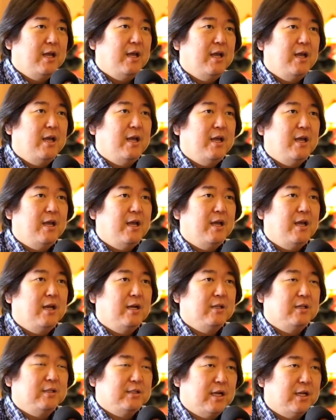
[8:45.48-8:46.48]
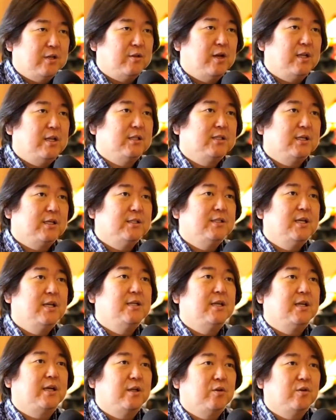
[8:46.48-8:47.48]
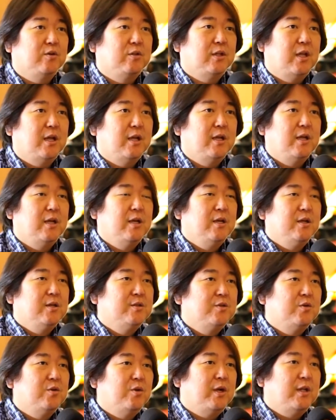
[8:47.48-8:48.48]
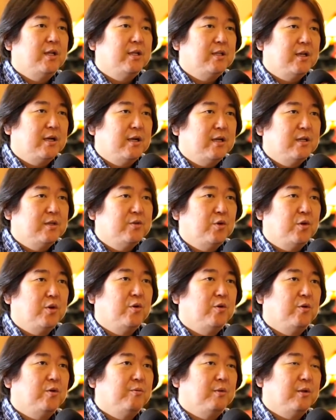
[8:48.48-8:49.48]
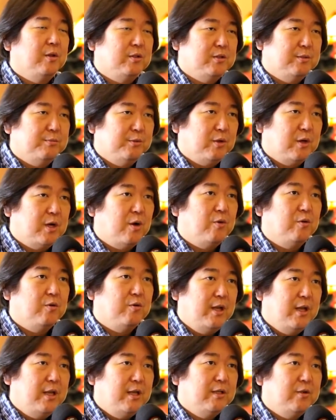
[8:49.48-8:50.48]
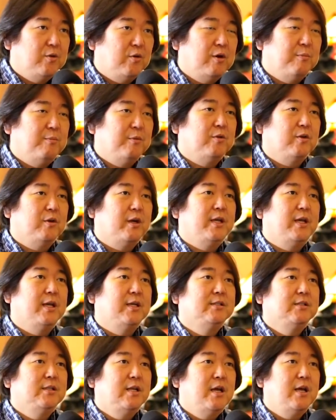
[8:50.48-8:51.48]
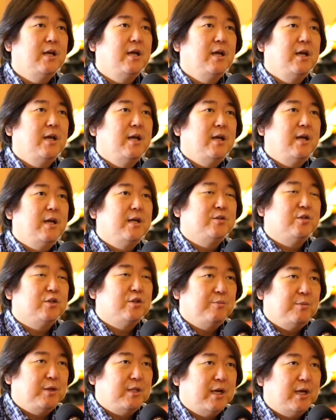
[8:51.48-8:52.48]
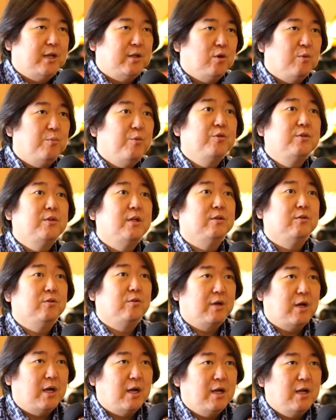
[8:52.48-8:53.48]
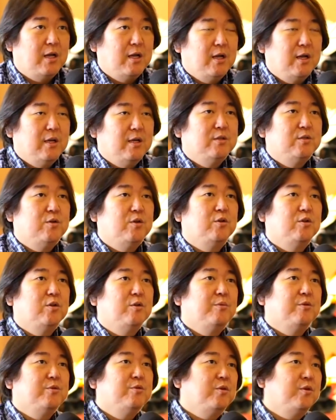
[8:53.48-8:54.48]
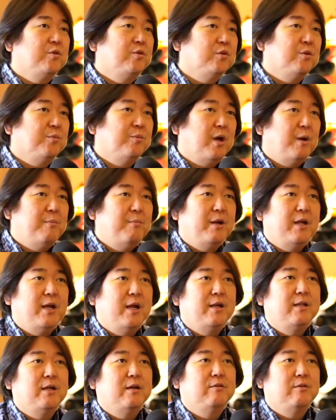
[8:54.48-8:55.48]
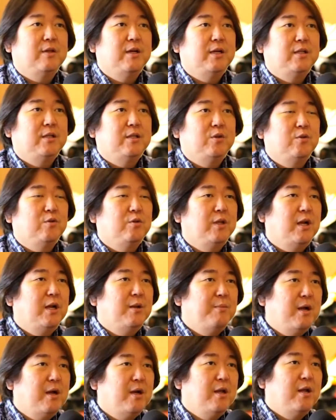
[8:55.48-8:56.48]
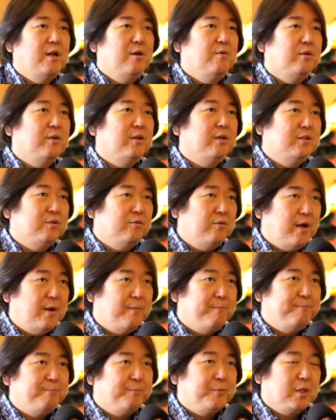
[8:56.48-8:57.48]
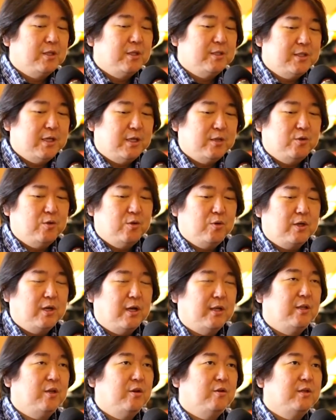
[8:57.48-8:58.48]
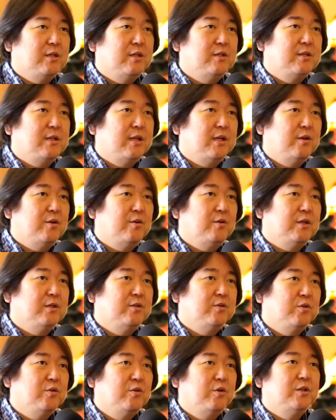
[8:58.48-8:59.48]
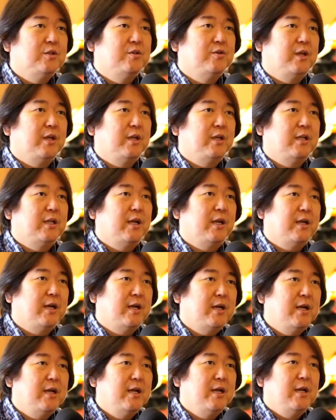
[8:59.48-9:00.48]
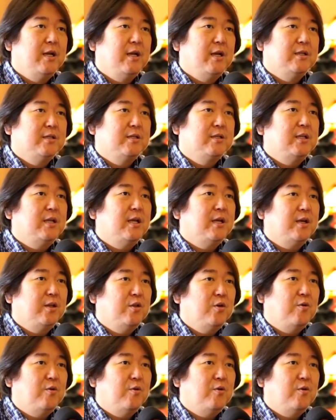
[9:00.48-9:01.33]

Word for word: えー、ちゃんと話がしたいんだけどって、うん、そのあなたがそれを自分の過去のねトラウマとか癒して、えー、進みたいと思ってるのか、うん、それともそういうこともあんまりやりたくないっていうのであれば私はちゃんと家庭を築けるような人と一緒に行きたいから、うん、好きだけ